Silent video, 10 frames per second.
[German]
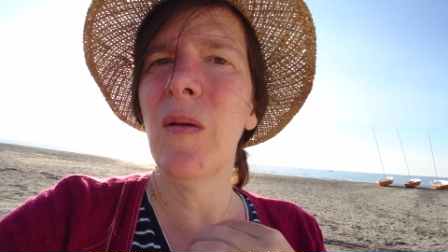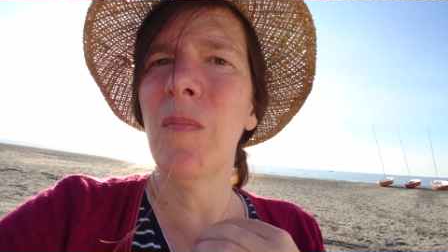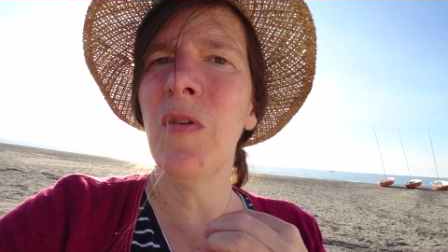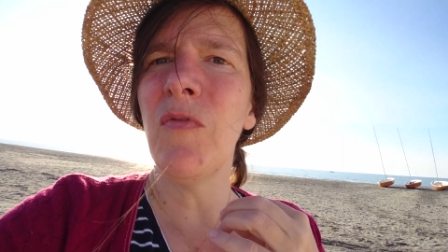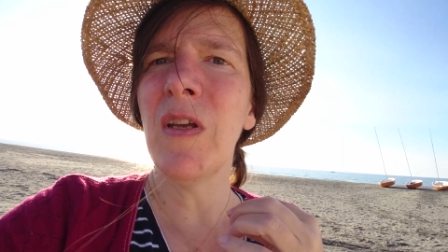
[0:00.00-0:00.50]

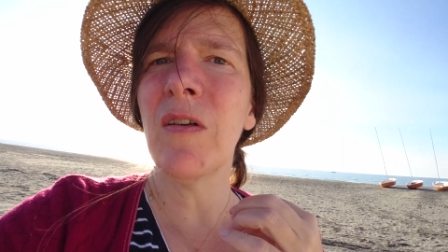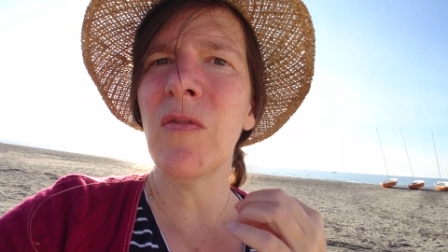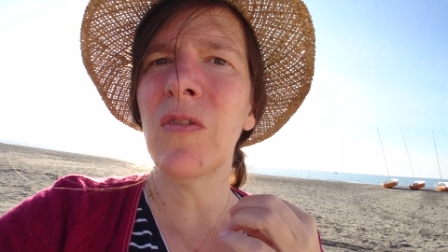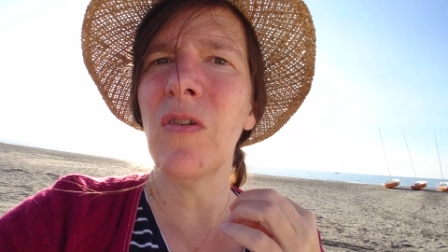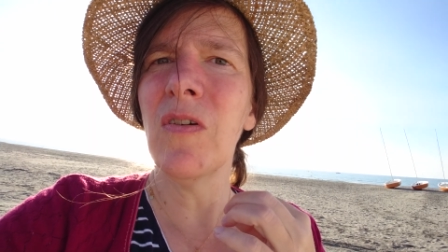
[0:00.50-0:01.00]

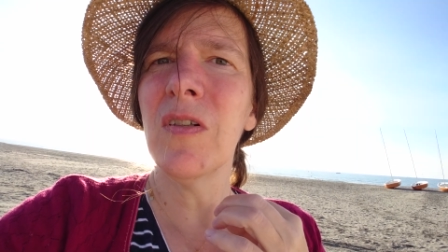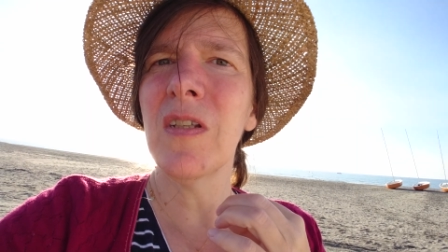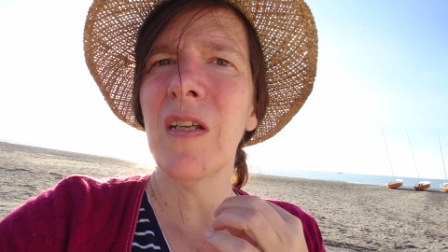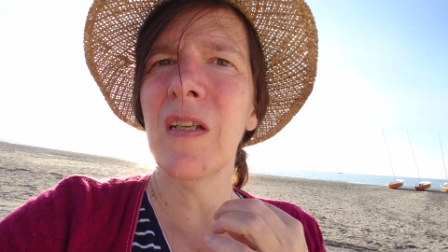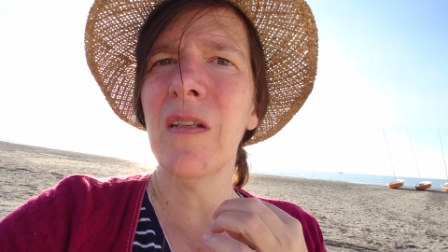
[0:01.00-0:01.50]
Bewegung
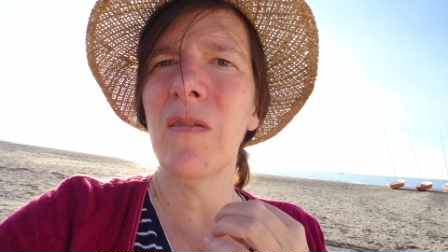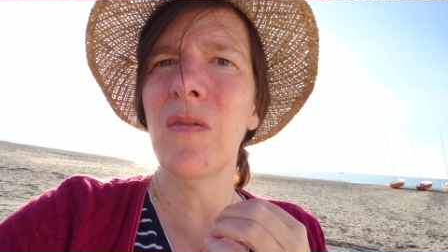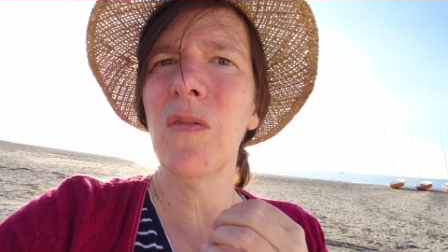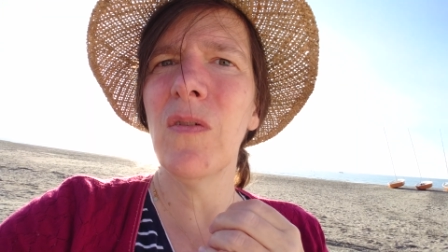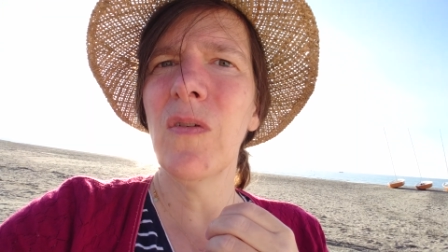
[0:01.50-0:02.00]
dorthin,
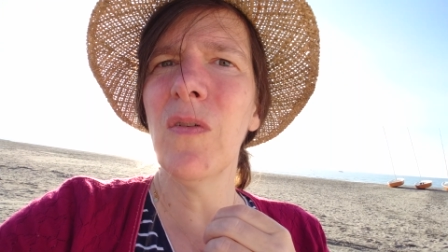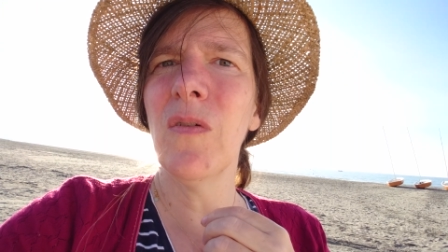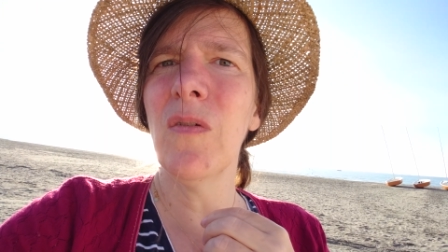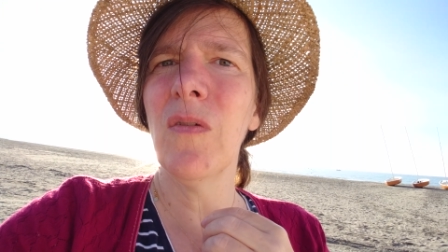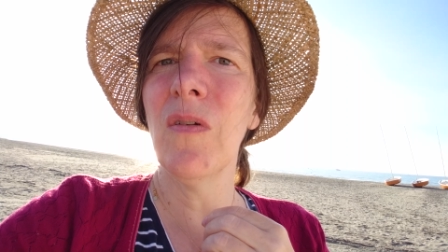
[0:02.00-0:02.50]

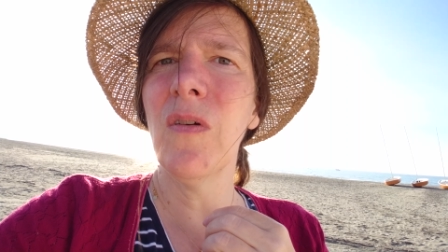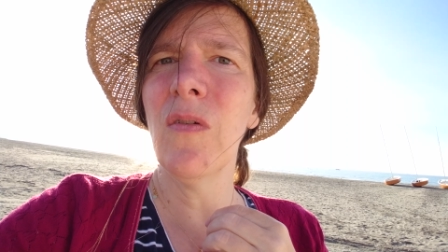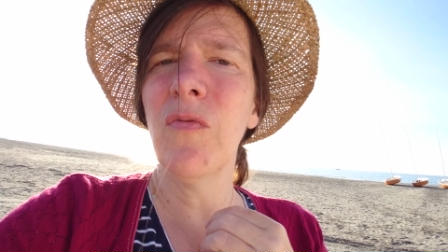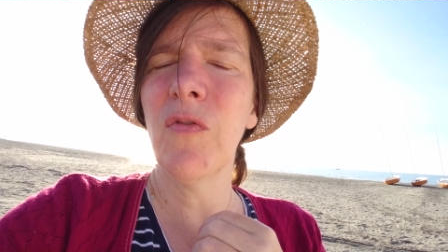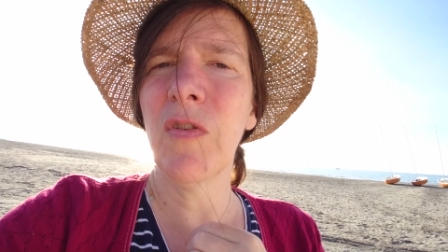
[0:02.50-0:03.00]

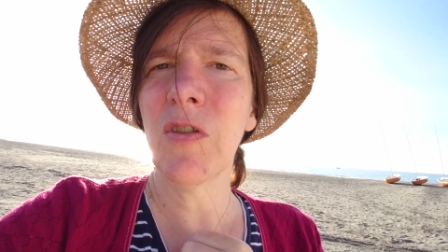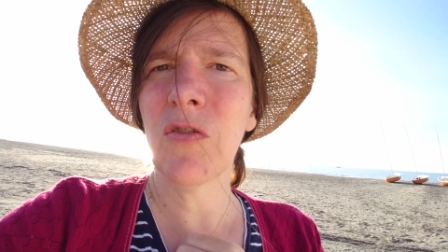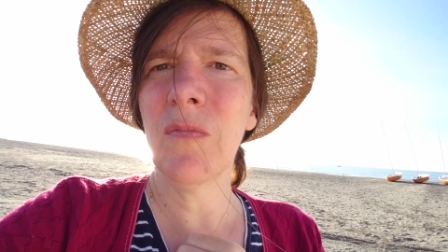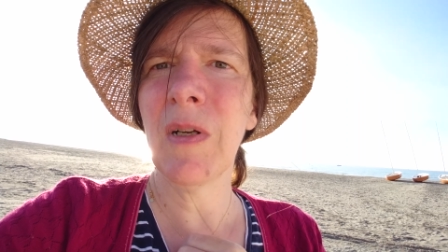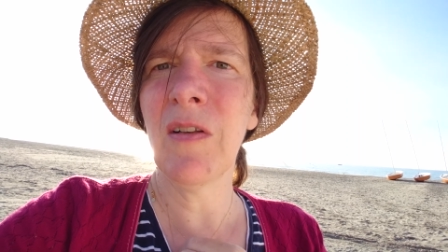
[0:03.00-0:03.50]
wo wir
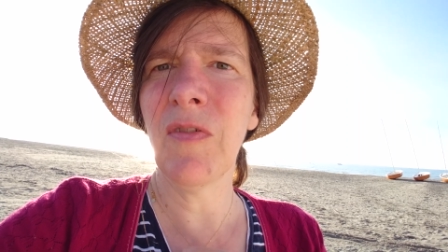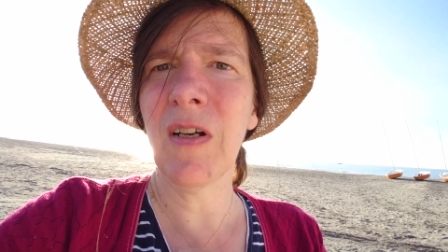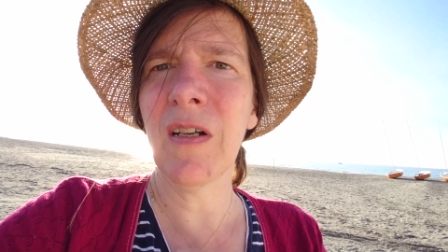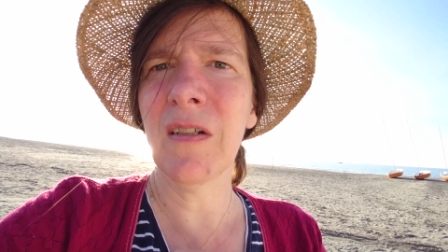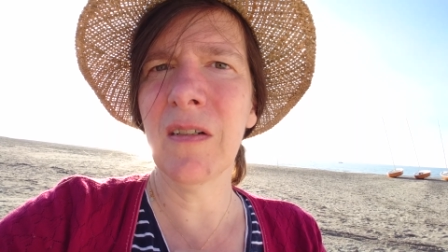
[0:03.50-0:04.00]
schon mal
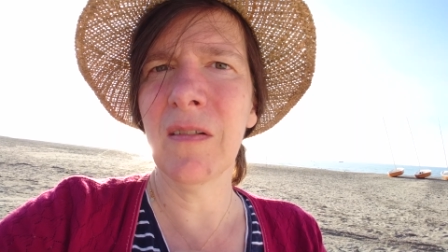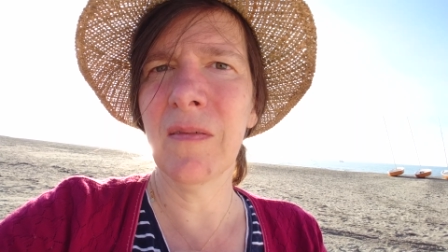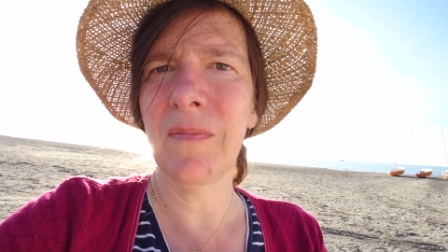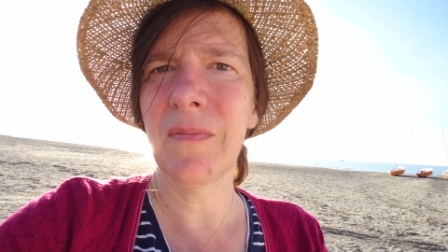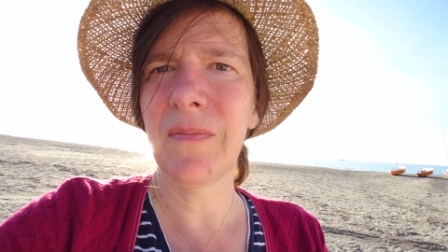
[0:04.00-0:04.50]
waren.